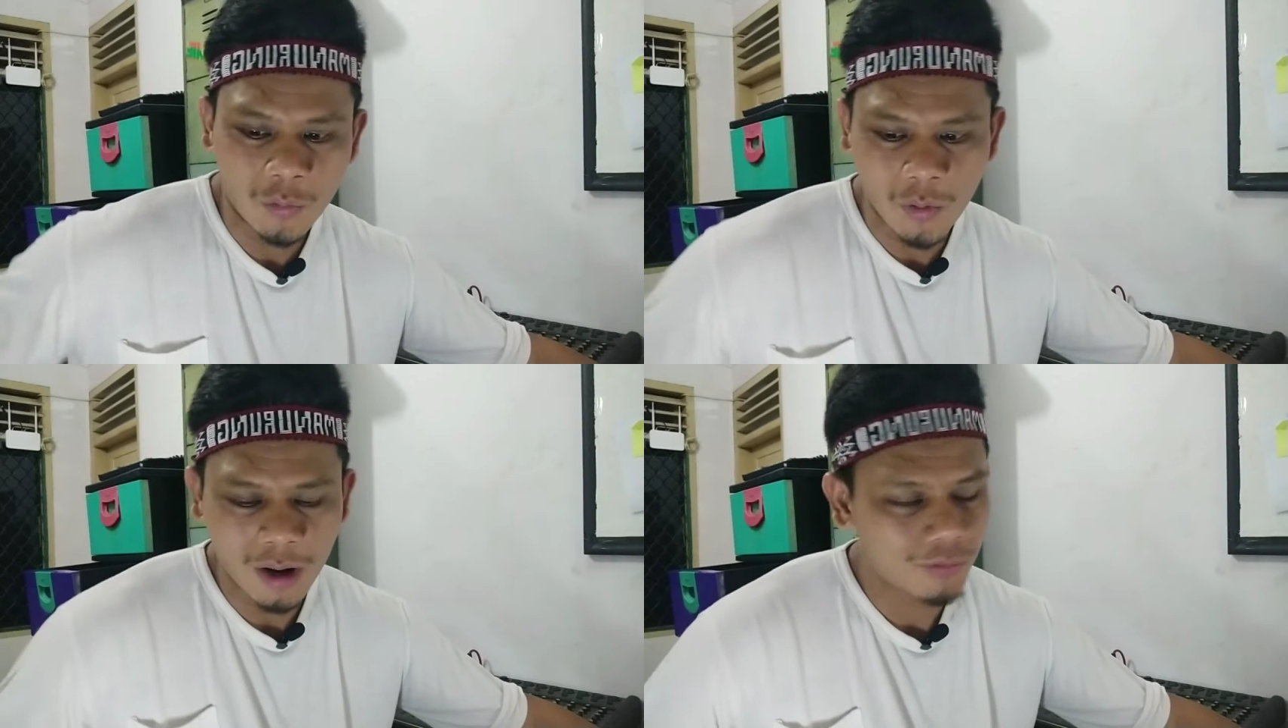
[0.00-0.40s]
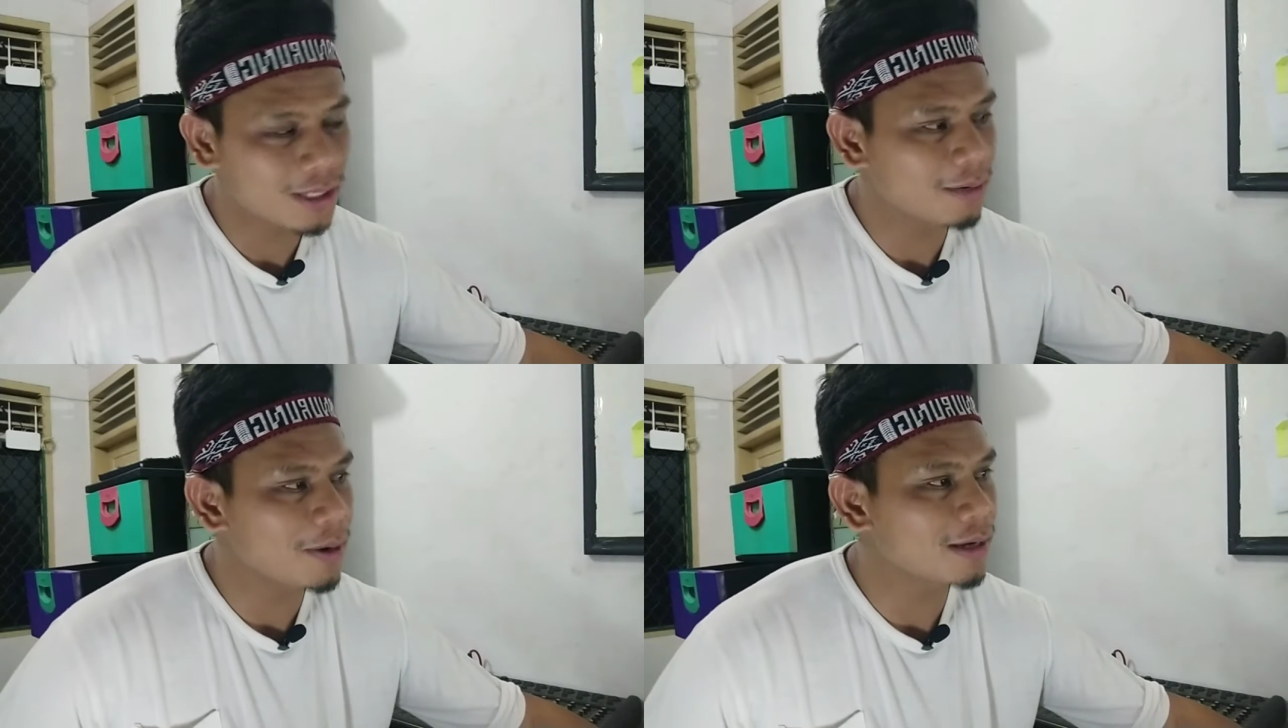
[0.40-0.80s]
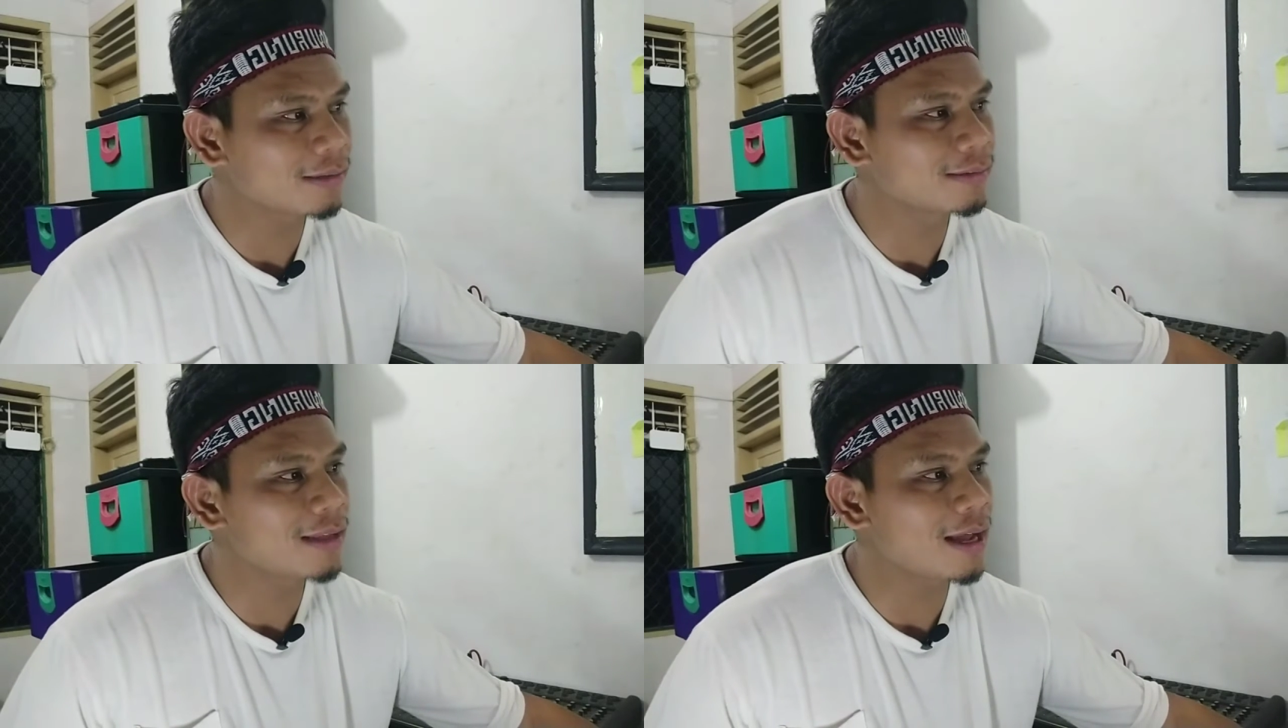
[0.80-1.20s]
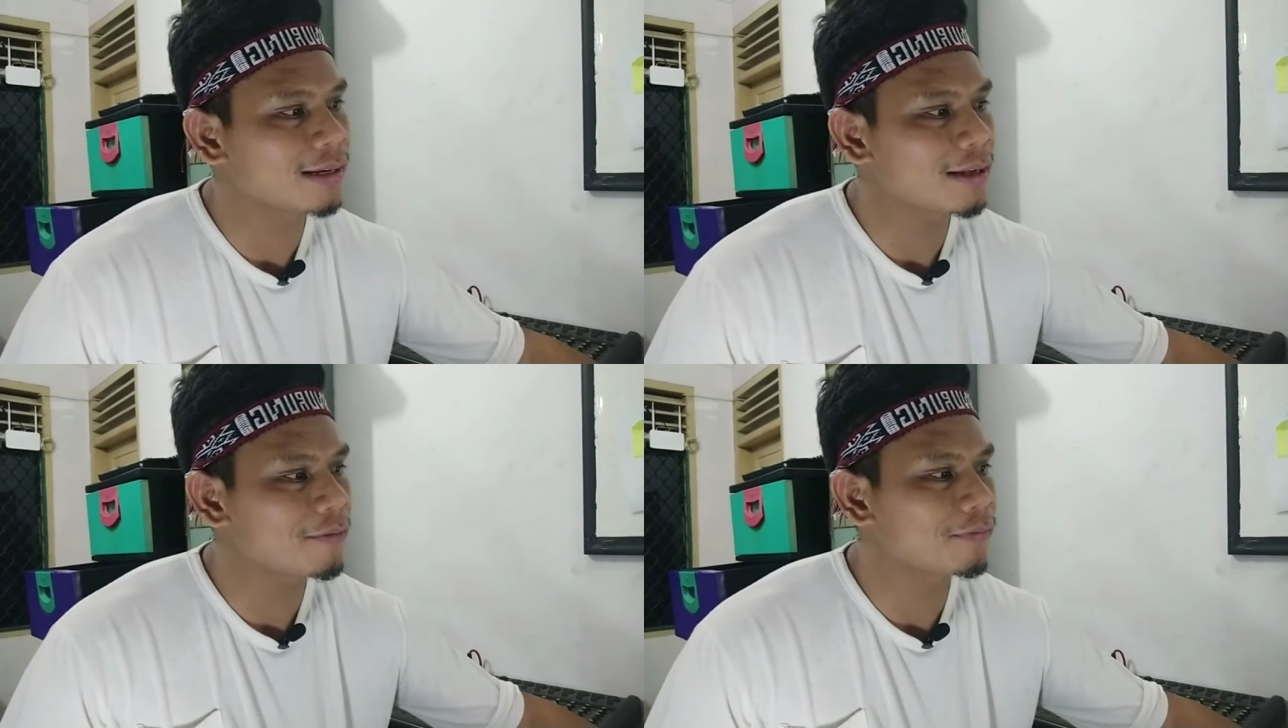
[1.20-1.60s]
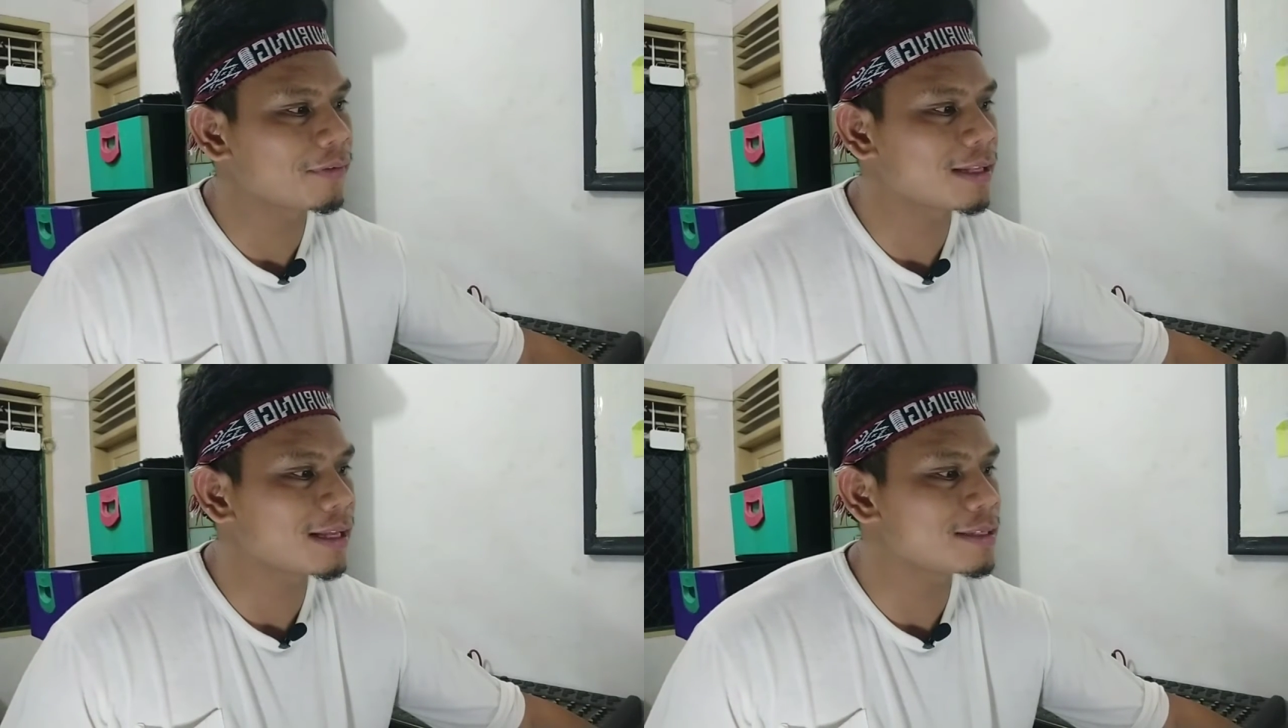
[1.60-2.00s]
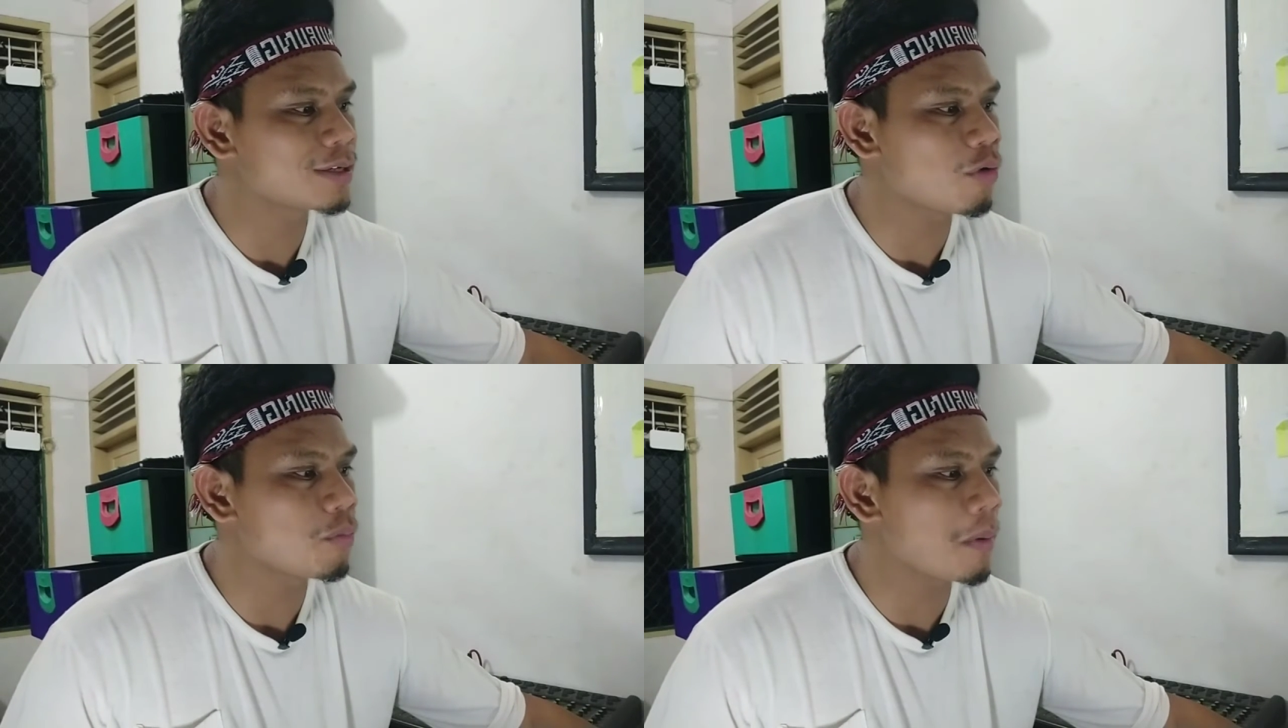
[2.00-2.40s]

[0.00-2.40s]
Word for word: Wow, gila banget dari Afrika jauh